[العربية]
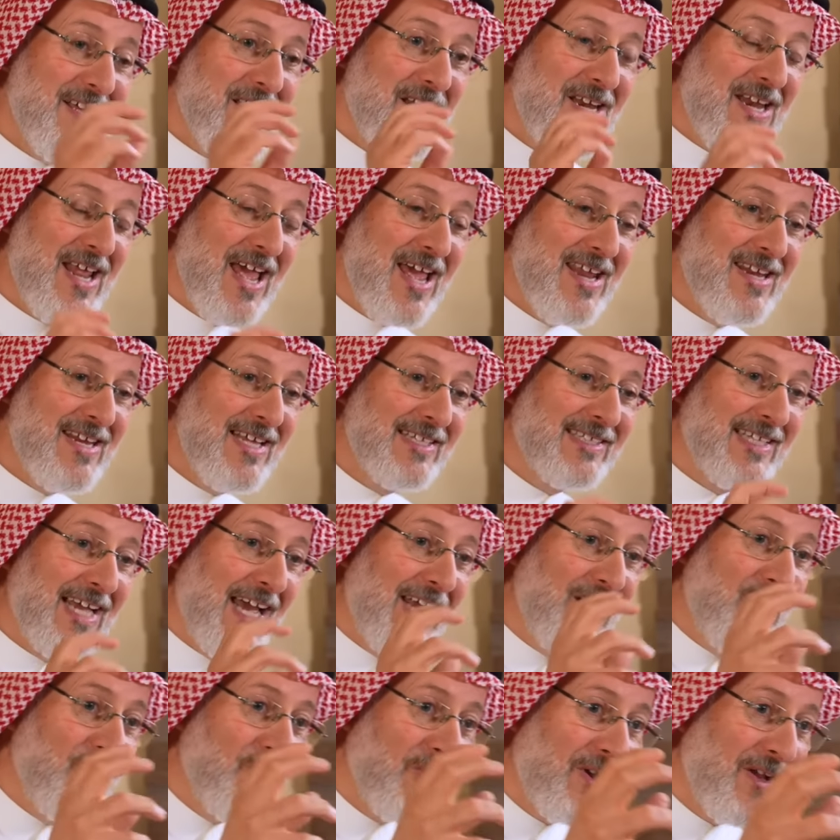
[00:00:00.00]
لأن
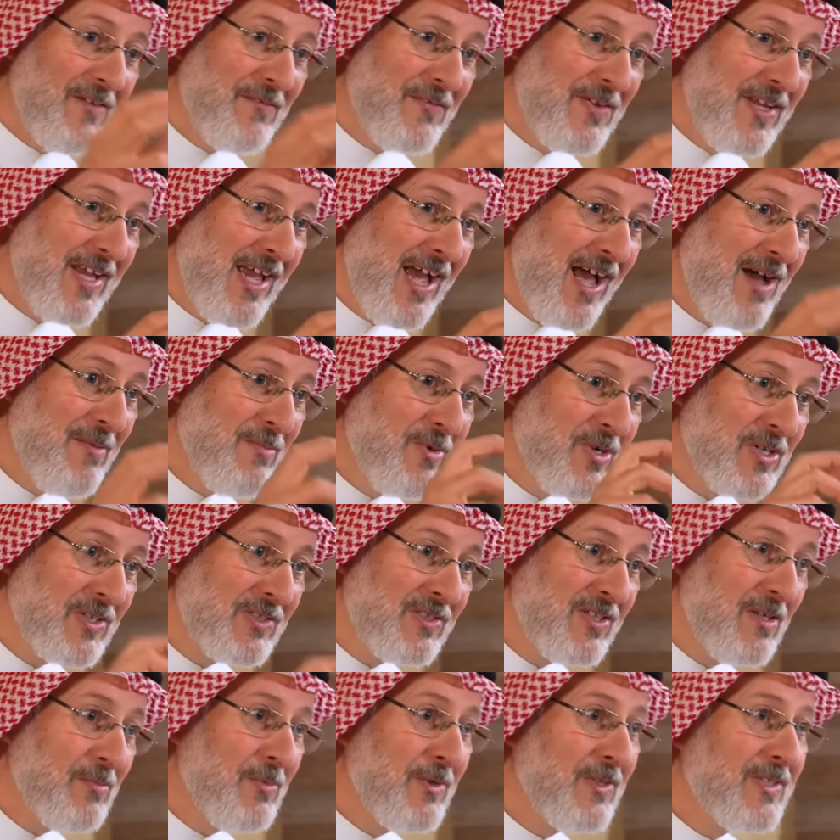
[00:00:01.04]
تعلقه فيها
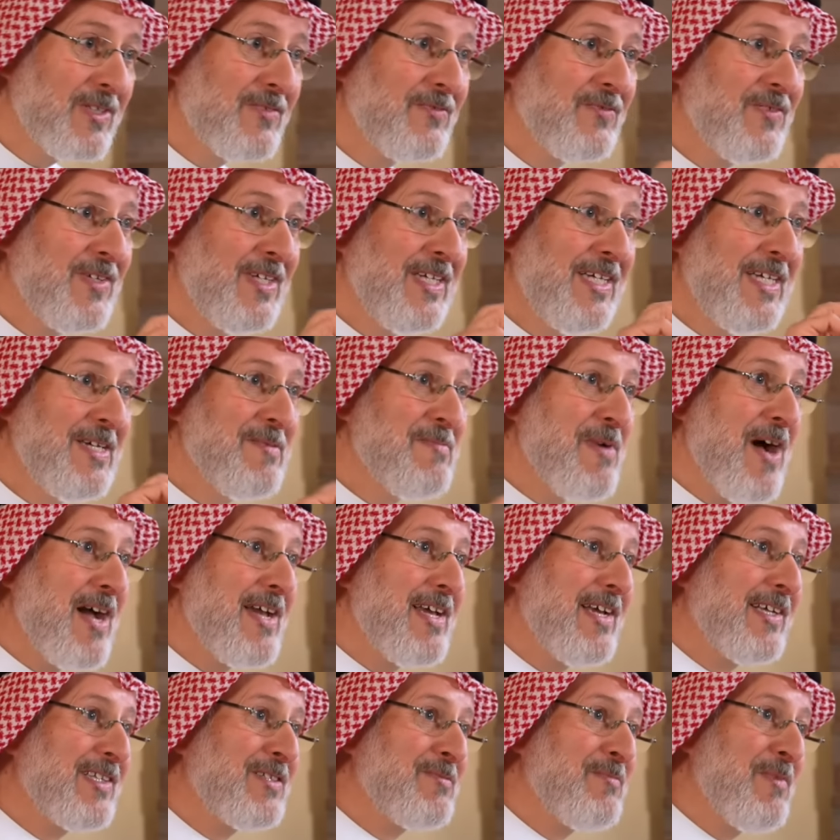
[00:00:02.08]
مرتبط في
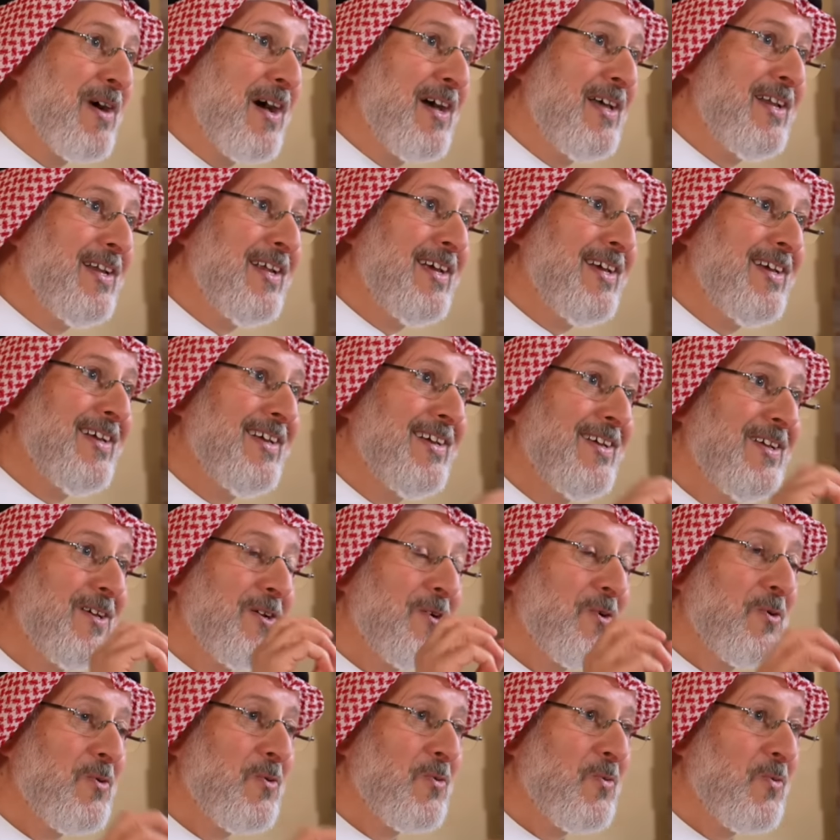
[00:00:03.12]
حماية ماله
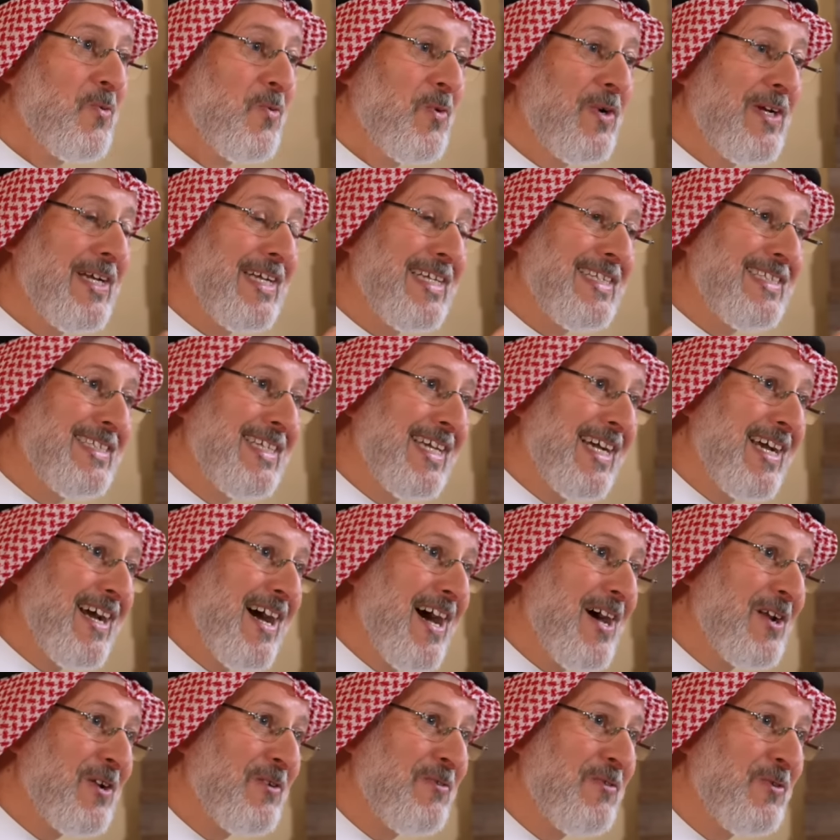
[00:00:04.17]

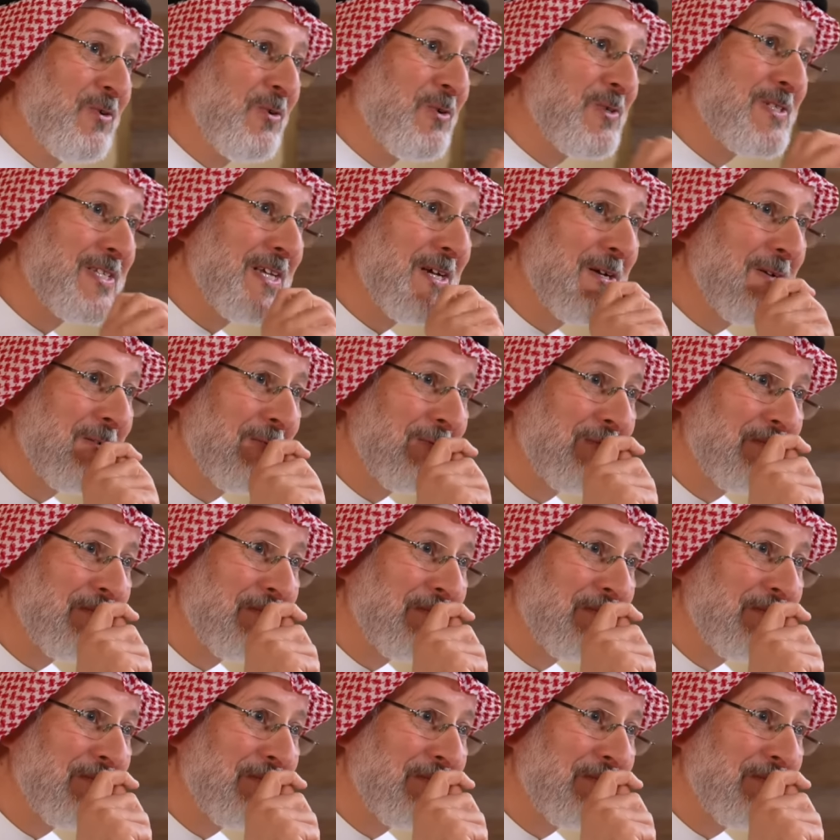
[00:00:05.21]
وادخار فلوسه